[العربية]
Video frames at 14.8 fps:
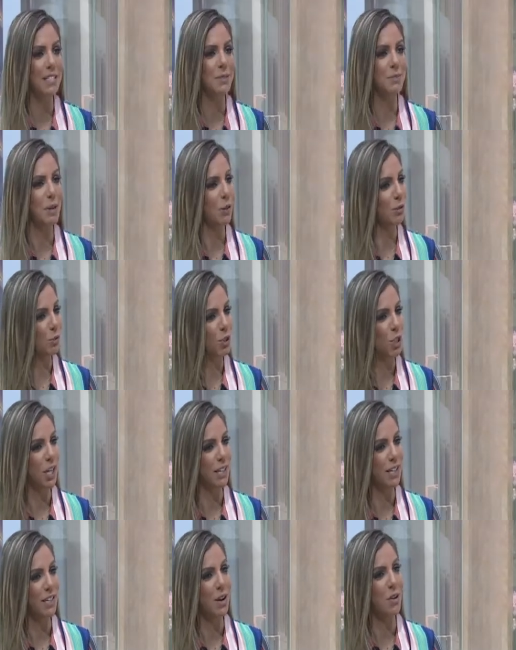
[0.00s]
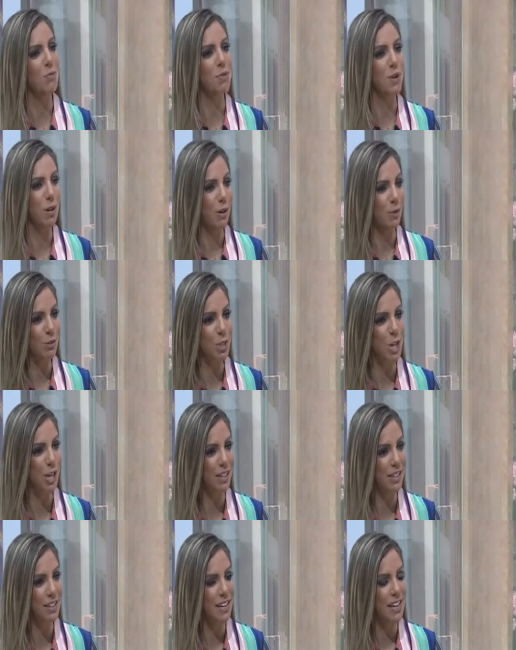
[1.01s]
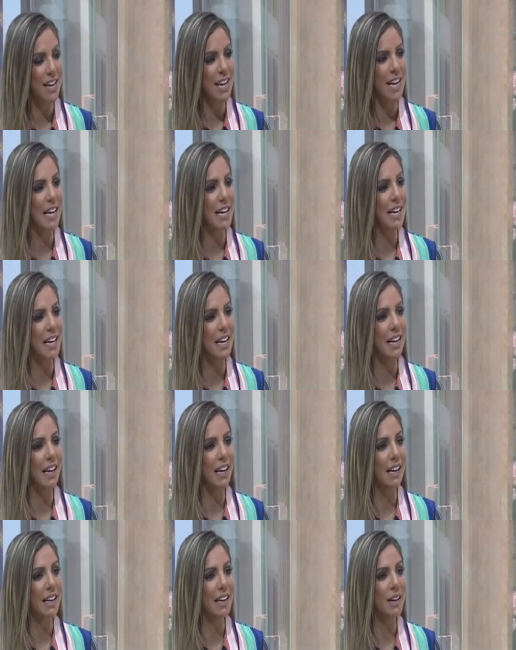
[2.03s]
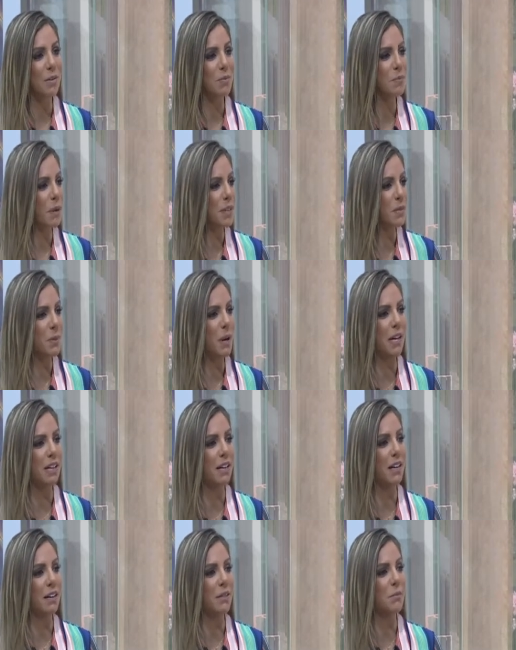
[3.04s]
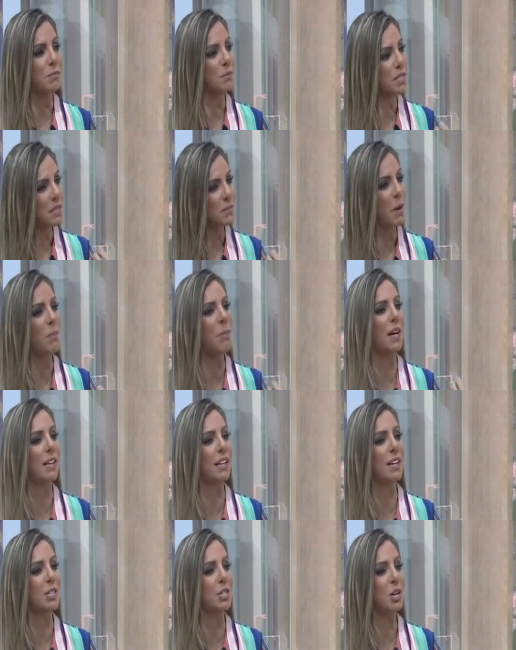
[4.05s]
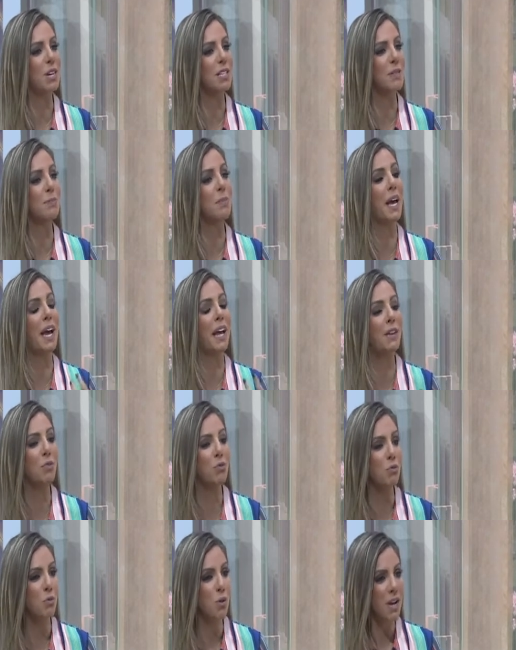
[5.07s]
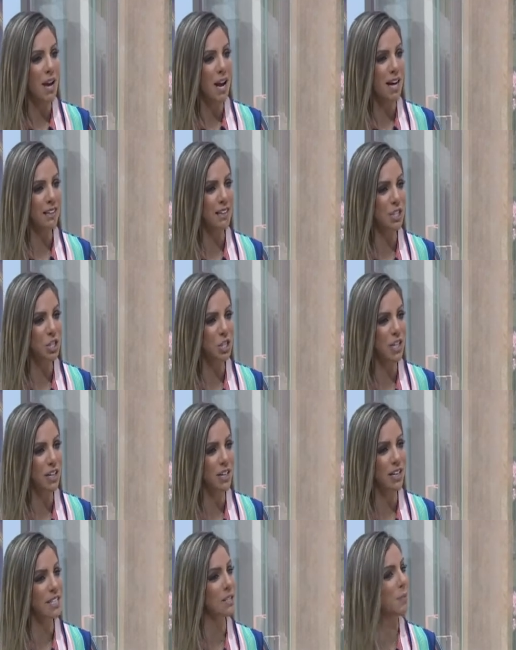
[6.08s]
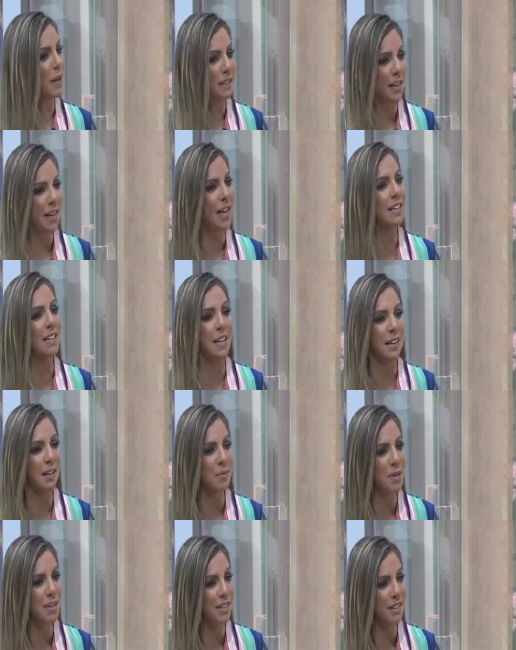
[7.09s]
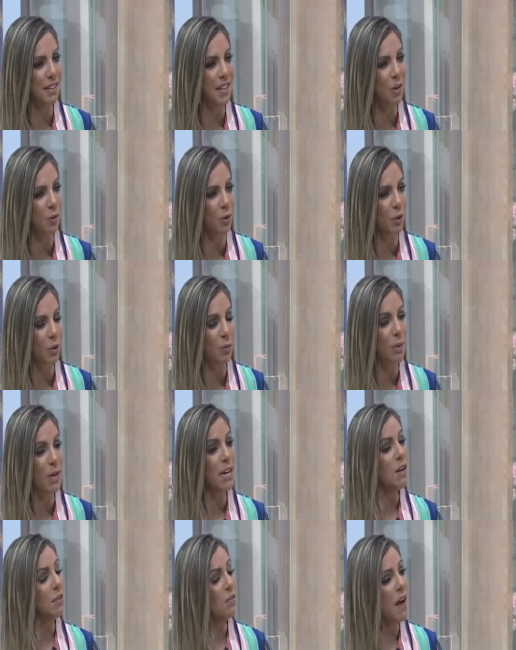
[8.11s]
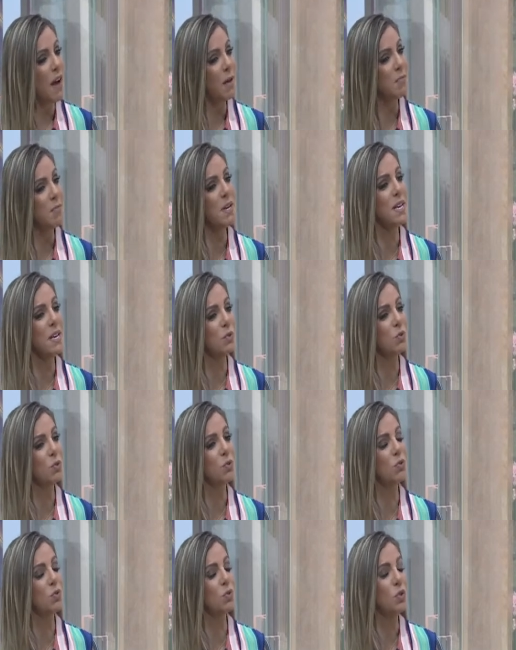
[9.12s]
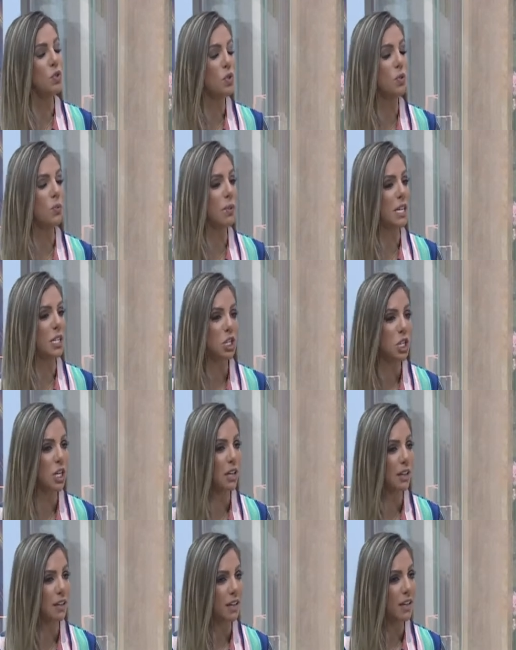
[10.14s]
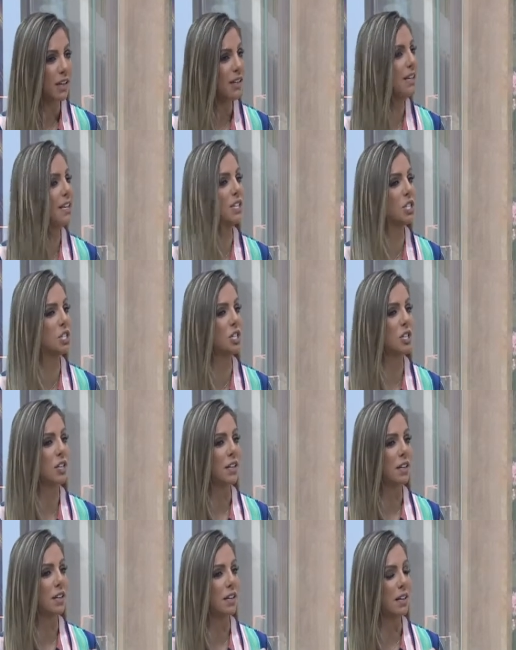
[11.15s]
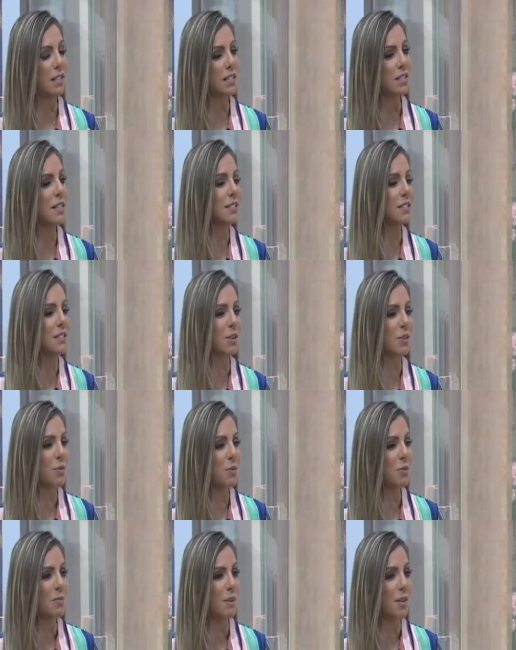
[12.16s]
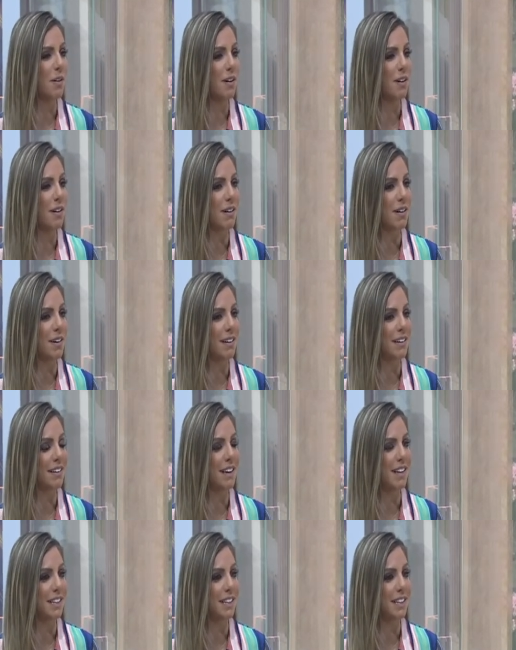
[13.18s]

ناس بيحكوا شعر او بيقراوا شعر آه، آه، اصبحنا نسمع بعض الاشخاص بغنوا هذا الشعر اصبحت اغاني احنا بنرددها كل يوم فاهميه وجود يوم للشعر ليش خصصنا يوم آه،